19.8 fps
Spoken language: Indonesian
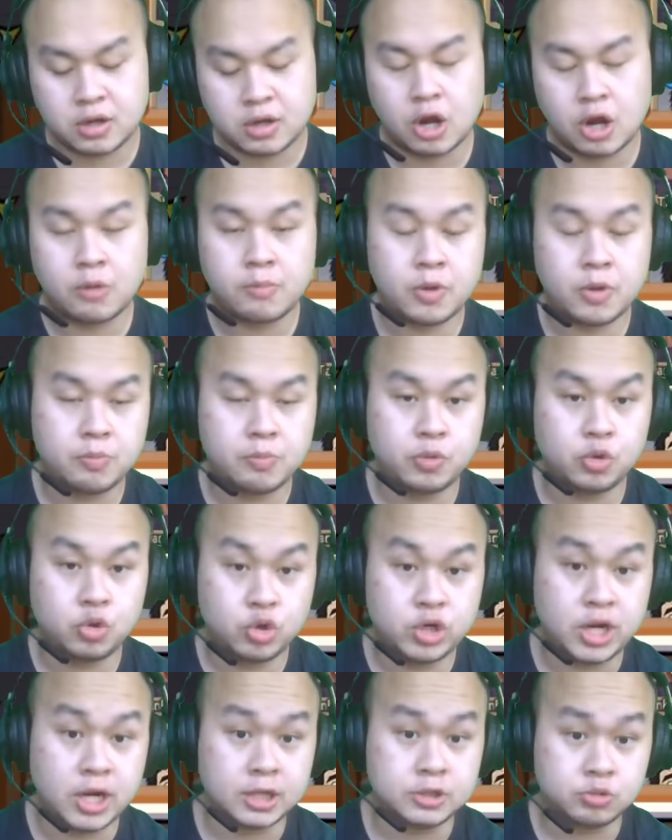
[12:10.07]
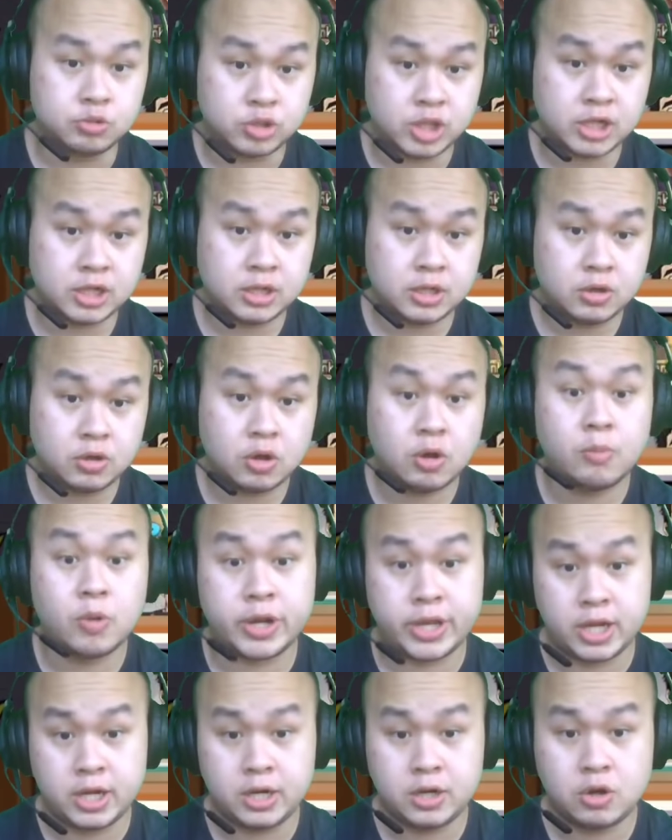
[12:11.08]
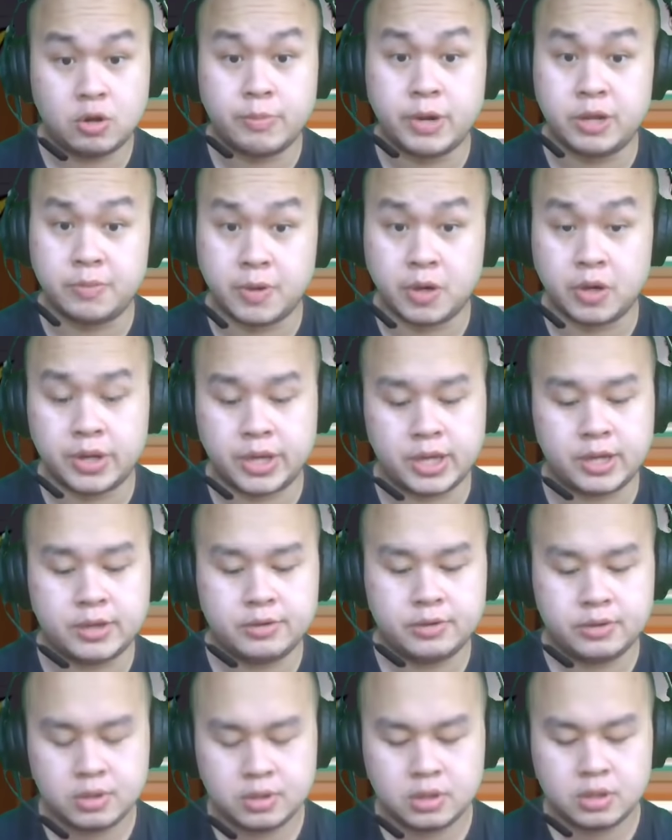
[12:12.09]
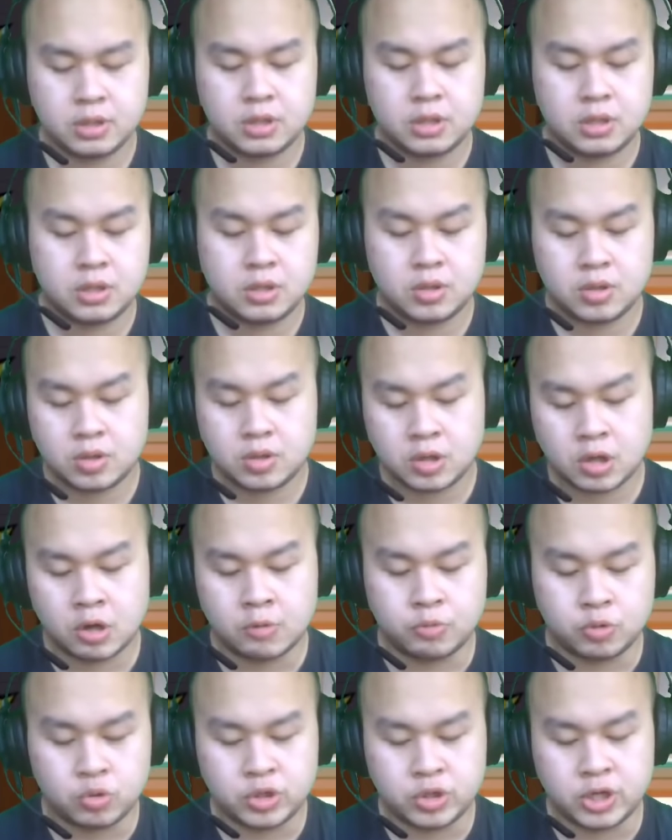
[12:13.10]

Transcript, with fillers: kalau mau butuh dilanjutin ngomong ya komen di bawah ya kalau butuh